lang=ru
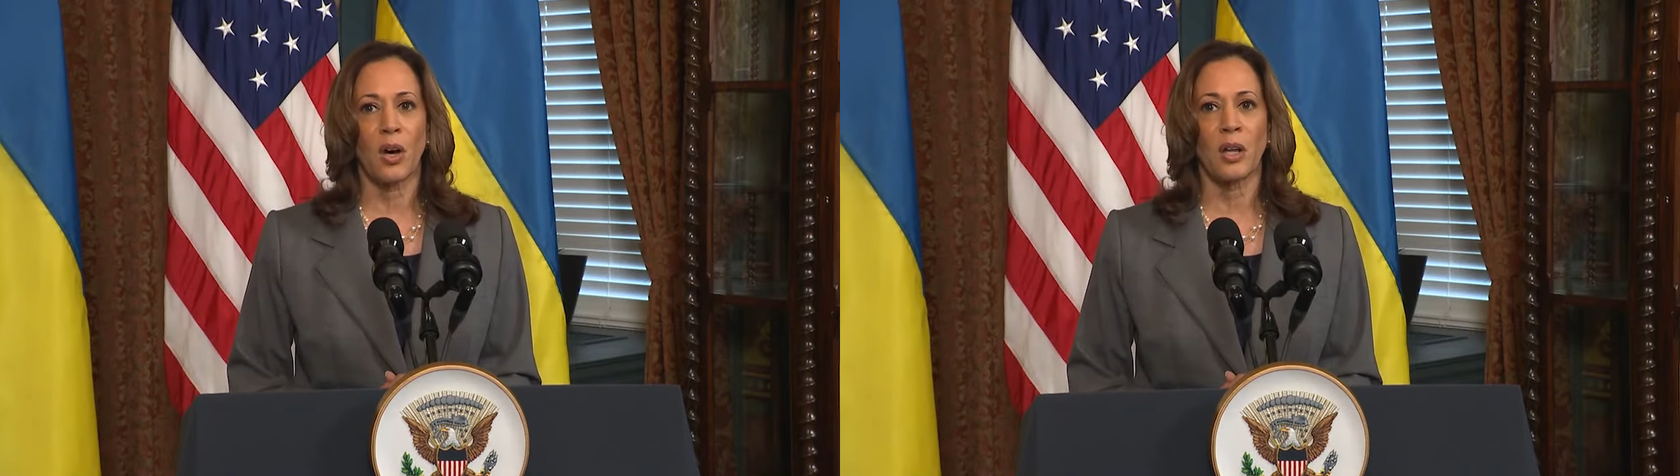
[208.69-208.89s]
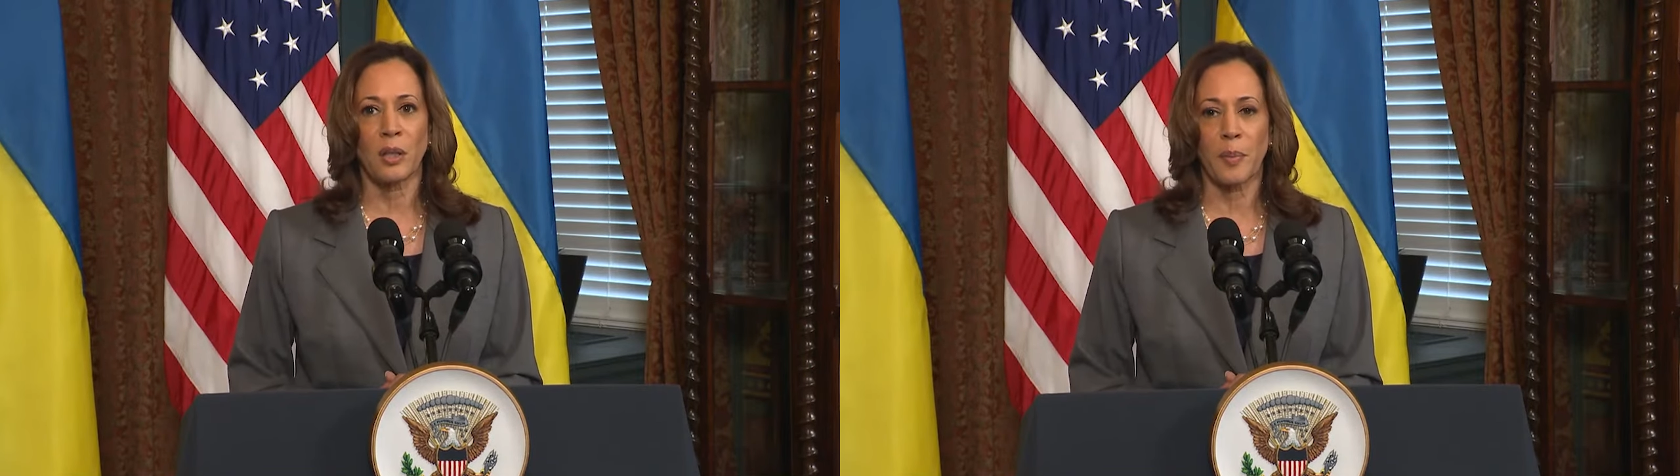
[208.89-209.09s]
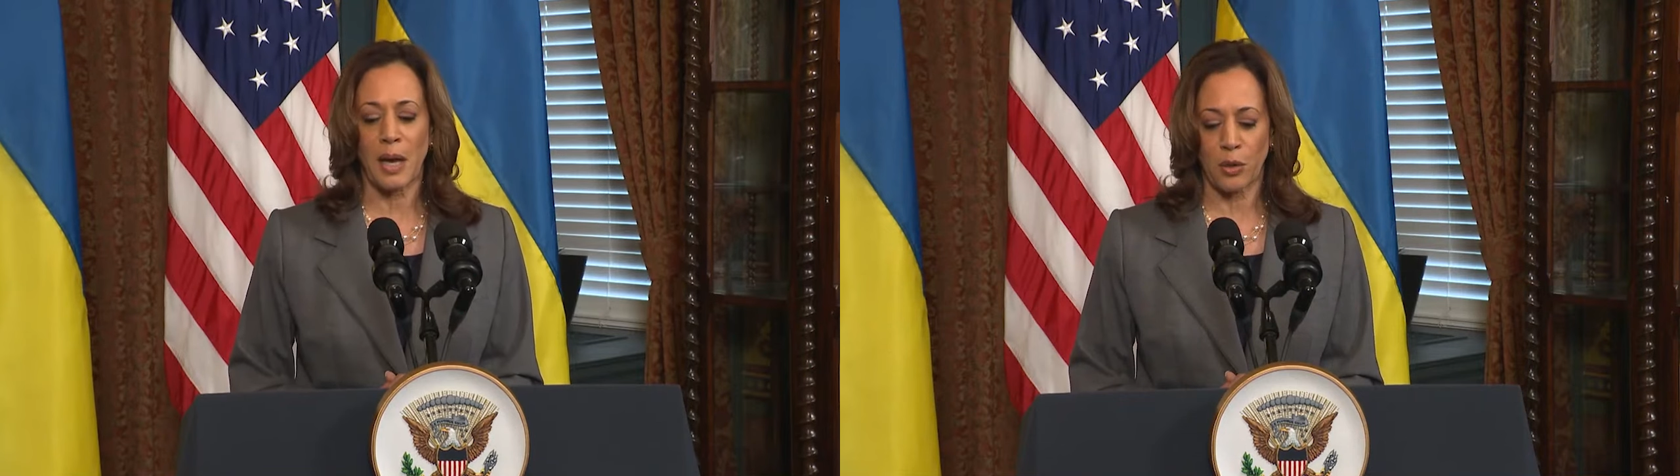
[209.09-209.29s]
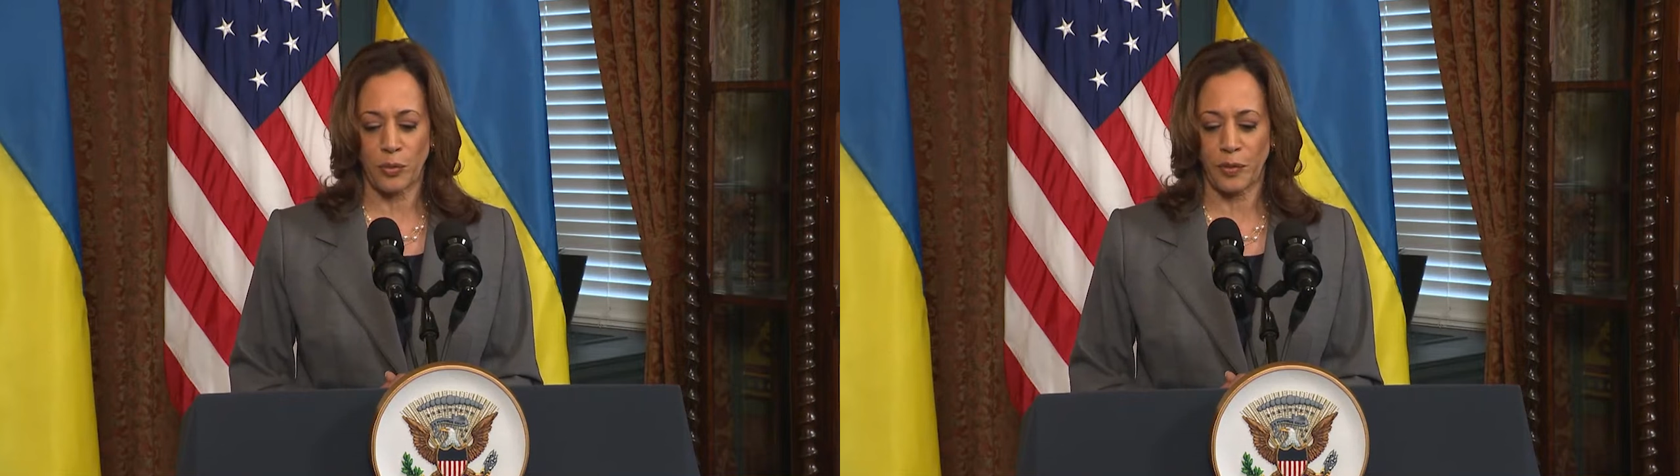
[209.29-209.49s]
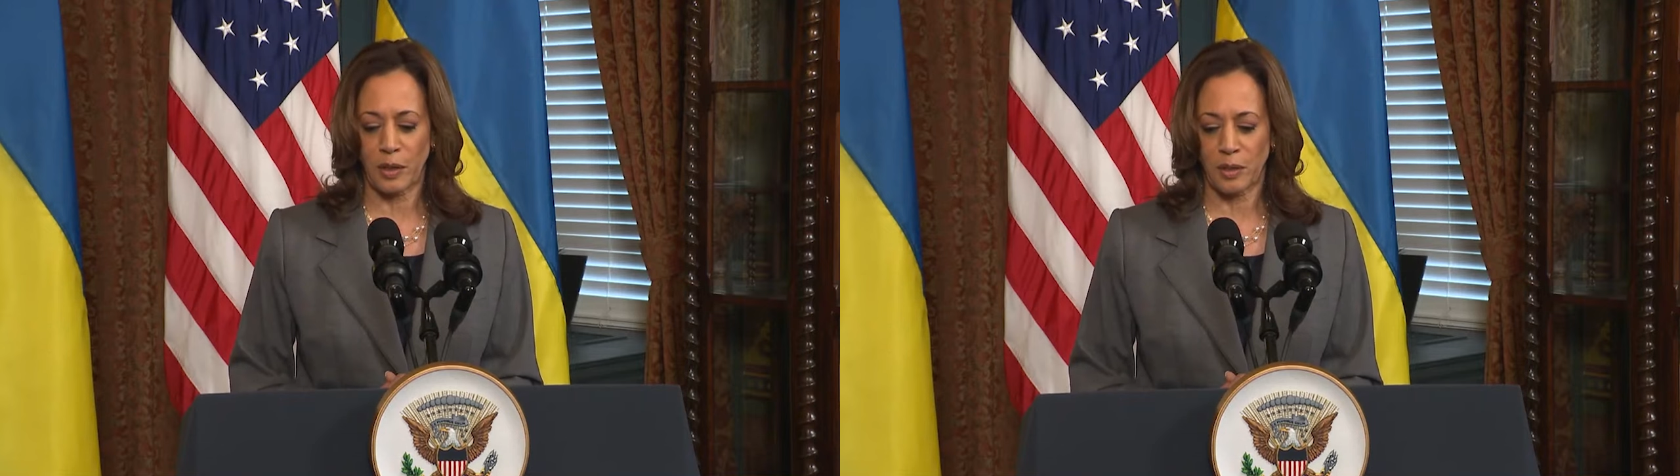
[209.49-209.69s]
успеха на
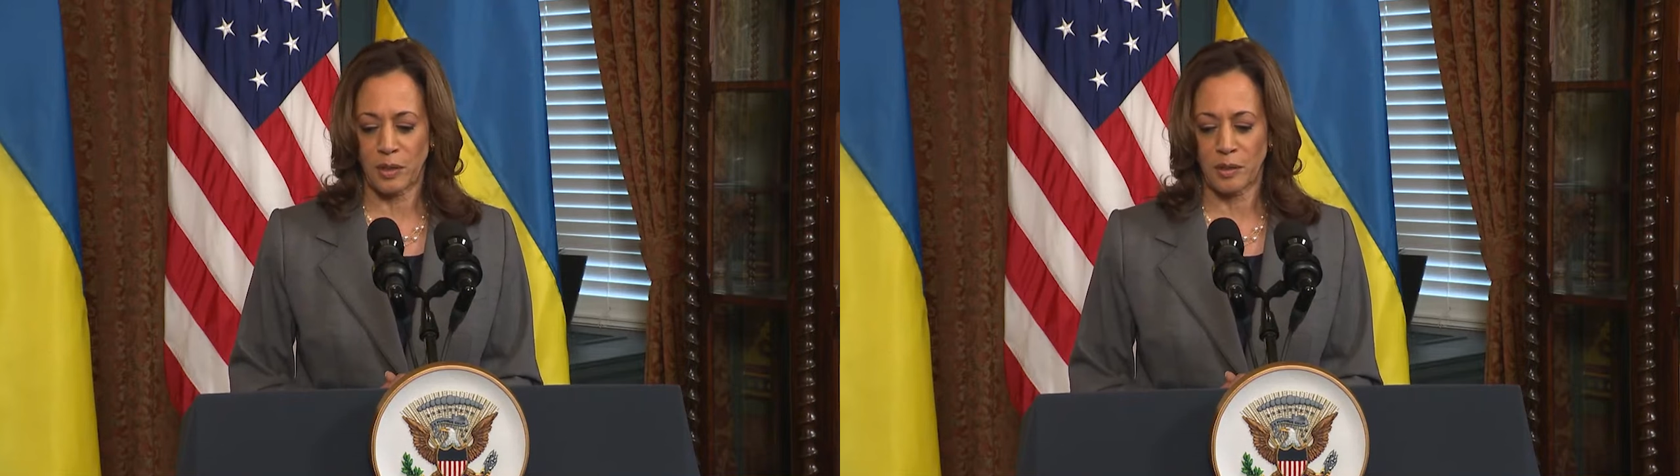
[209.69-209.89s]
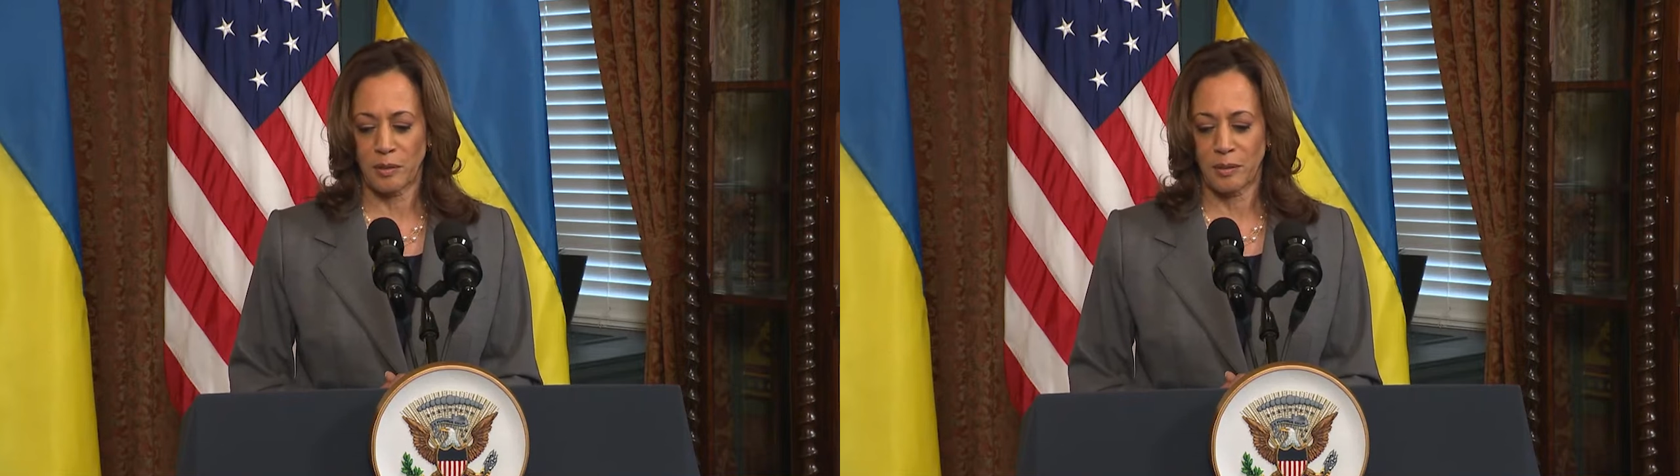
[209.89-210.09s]
поле боя,